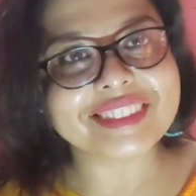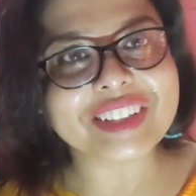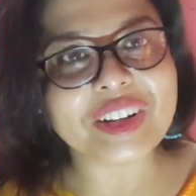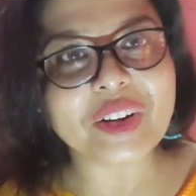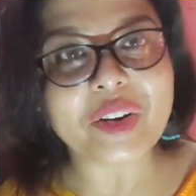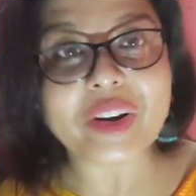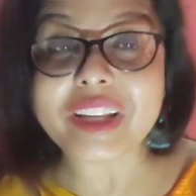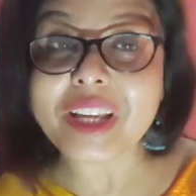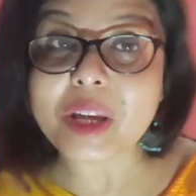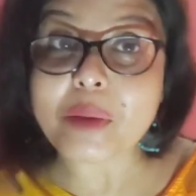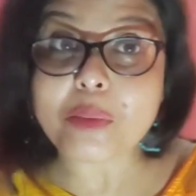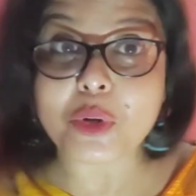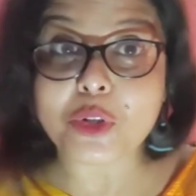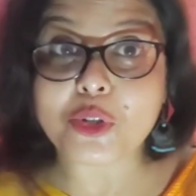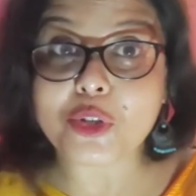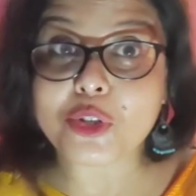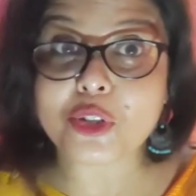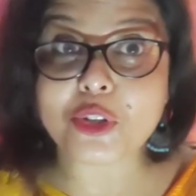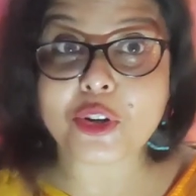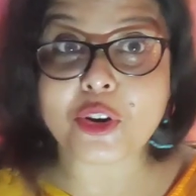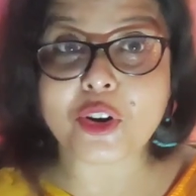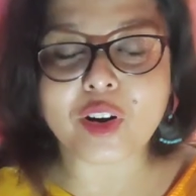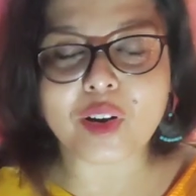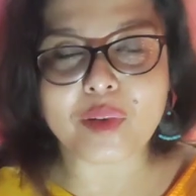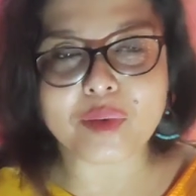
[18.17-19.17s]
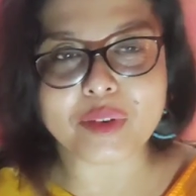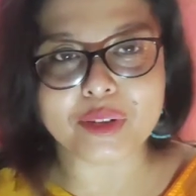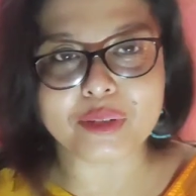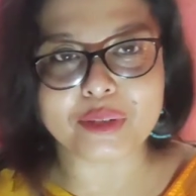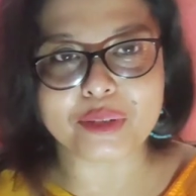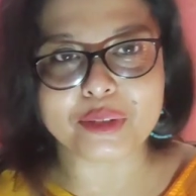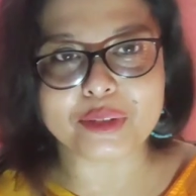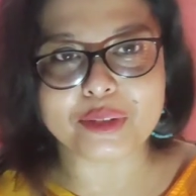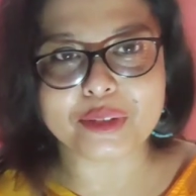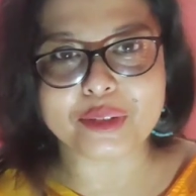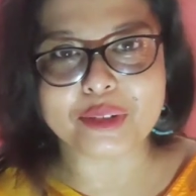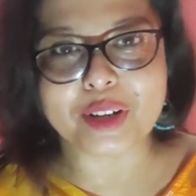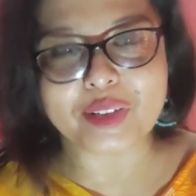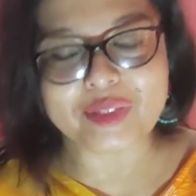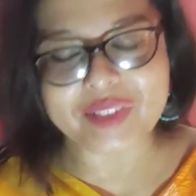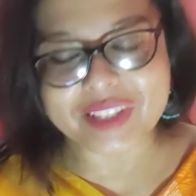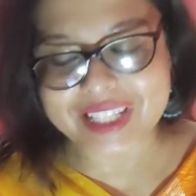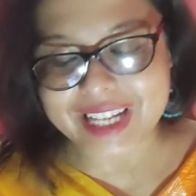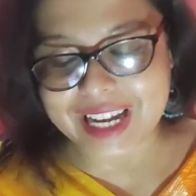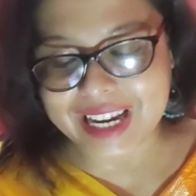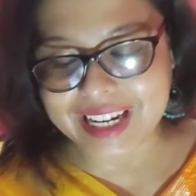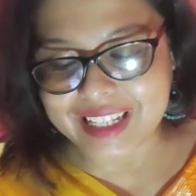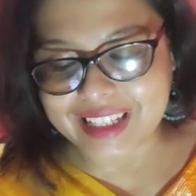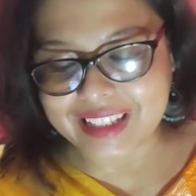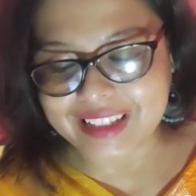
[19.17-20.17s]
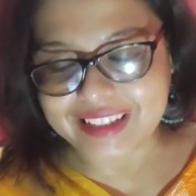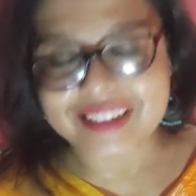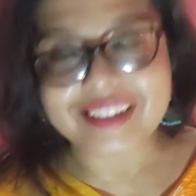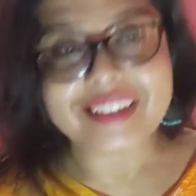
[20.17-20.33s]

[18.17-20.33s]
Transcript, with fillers: অনেকেই পছন্দ করো আমার উত্তরগুলো আমি জানি